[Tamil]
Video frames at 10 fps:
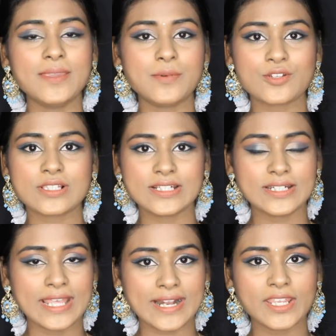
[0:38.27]

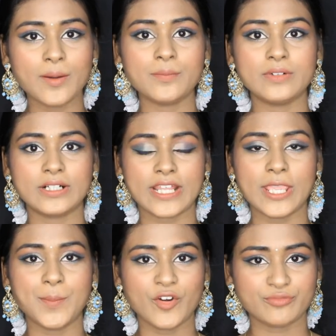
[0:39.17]
ஐப்ரோஸ்க்கு நிறைய
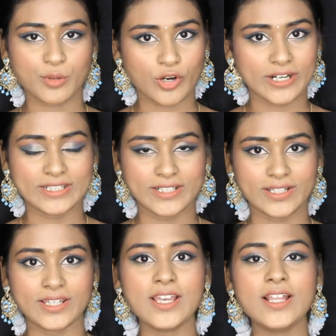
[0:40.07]
டைப் ஆஃப் ப்ராடக்ட்
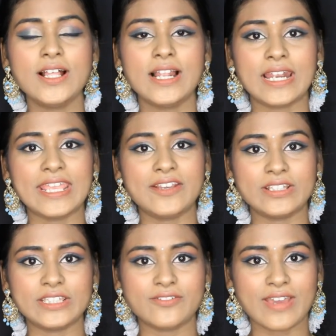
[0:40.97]
இருக்குது லைக்
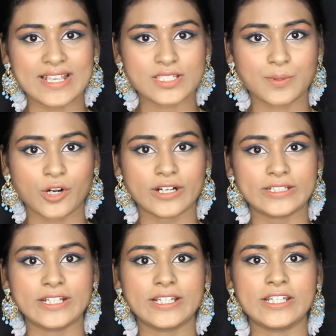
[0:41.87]
வந்து வேக்ஸ்
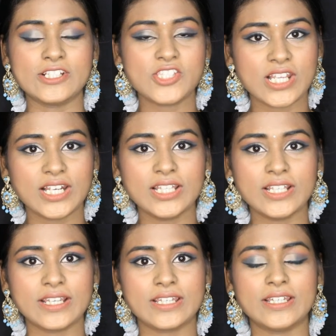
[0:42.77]
ப்ராடக்ட் இருக்குது ஜெல்
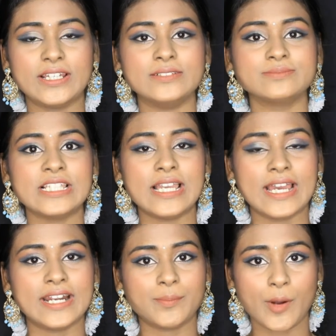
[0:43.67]
இருக்குது
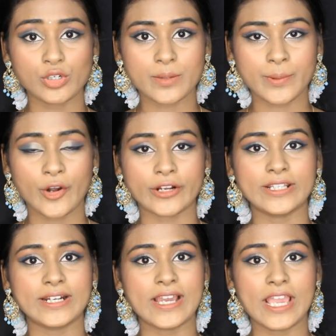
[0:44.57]
அண்ட் பவுடர்
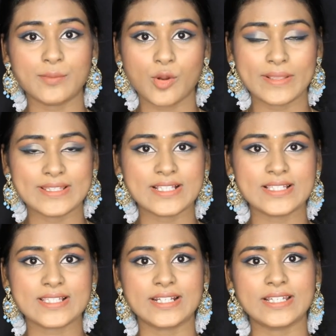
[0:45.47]
ப்ராடக்ட் இருக்குது ஐப்ரோ
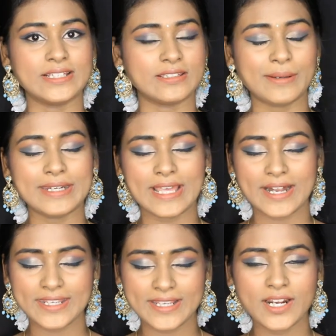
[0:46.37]
பென்சில்ஸ் இருக்குது இந்த மாதிரி
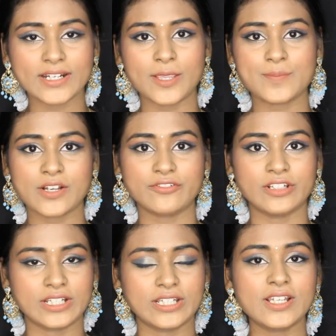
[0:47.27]
நிறையா டைப்ஸ்
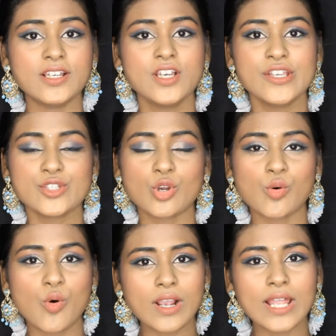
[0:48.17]
ஆஃப் இருக்குது ஸோ
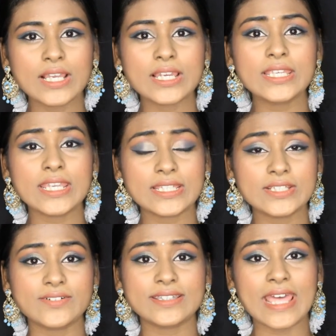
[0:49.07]
உங்களுக்கு
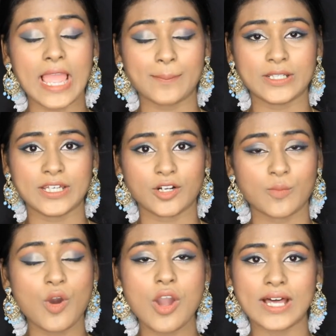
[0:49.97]
எது வந்து ஆப்டாக
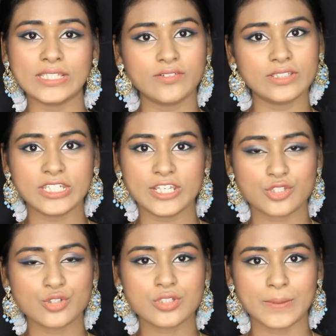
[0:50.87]
இருக்குமோ அதை வந்து
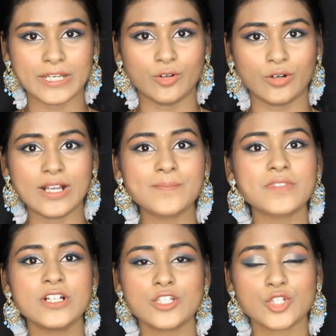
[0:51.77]
நீங்கள் சூஸ் பண்ணிக்கோங்க
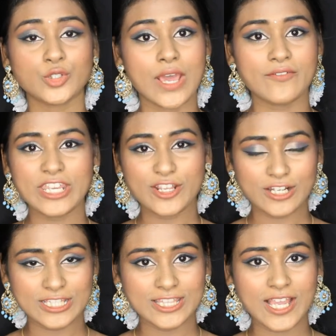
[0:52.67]
ஸோ நான்
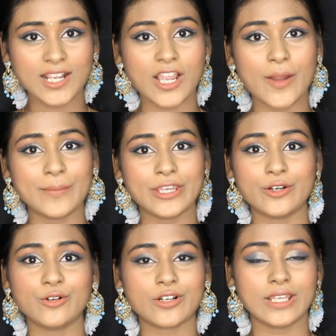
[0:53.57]
வீடியோவில் இதுதான்
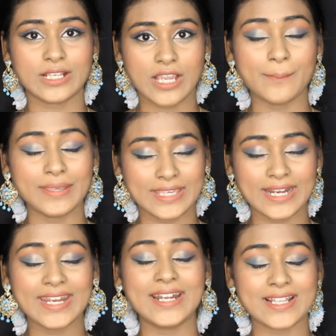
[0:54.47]
காமிக்கணுன்ற
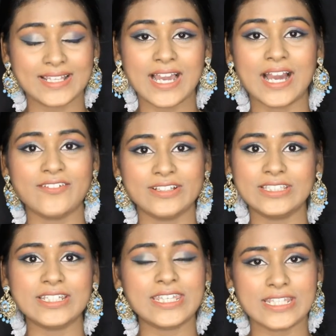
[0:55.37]
காமிக்கிறேன்றதுக்காக
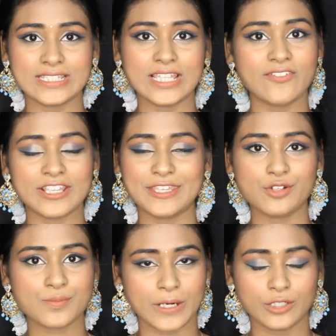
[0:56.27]
வந்து நீங்கள் இதுதான் வாங்கி
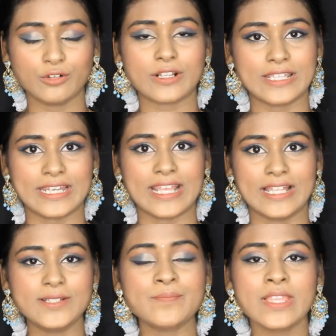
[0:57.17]
யூஸ் பண்ணணுன்றது
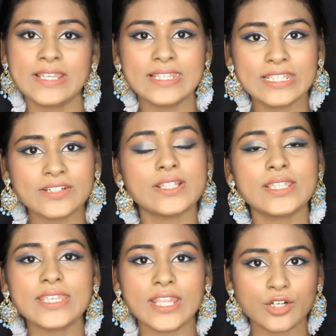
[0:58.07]
கிடையாது இது
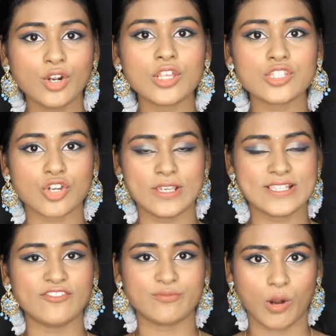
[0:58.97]
வந்து என்னோட
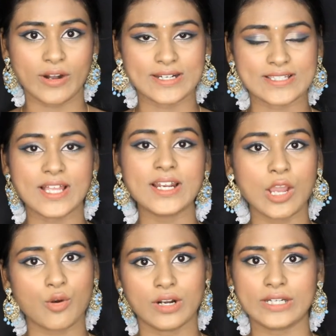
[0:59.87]
சாய்ஸ் ஆஃப் ப்ராடக்ட்ஸ் தான்
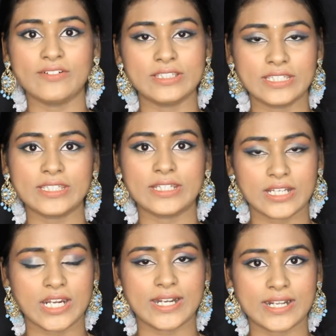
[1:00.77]
நான் உங்கள்கிட்ட வந்து
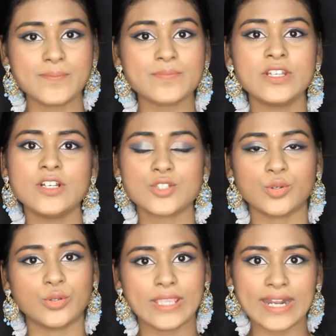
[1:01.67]
காட்டுறேன்
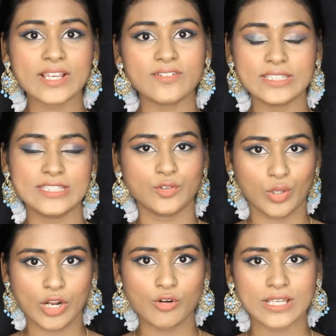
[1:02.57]
ஸோ எனக்கு வந்து இது
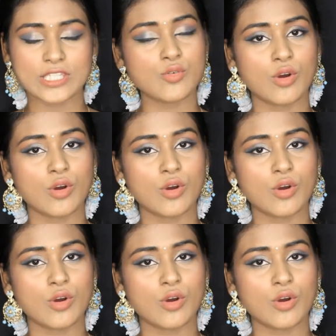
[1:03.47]
ஒர்க் அவுட் ஆச்சு